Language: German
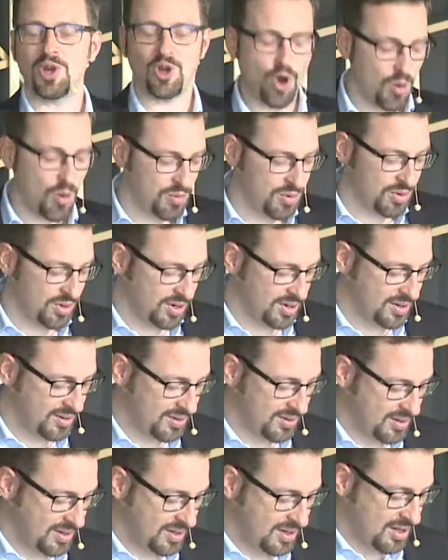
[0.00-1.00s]
bekommen
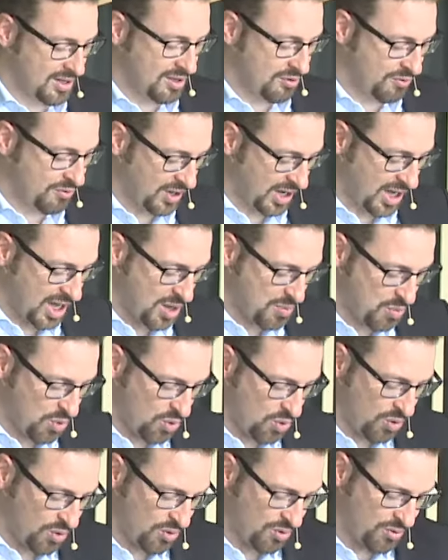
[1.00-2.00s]

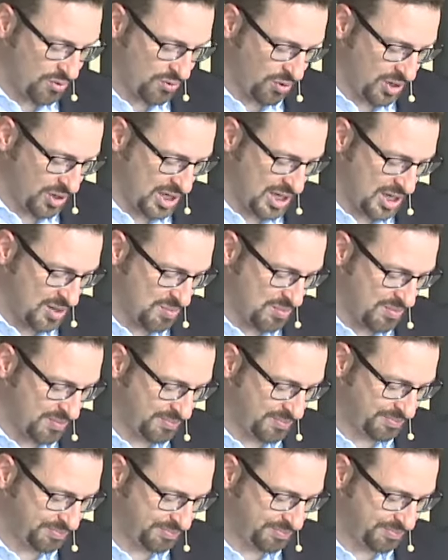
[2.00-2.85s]
Vergebung von ihm.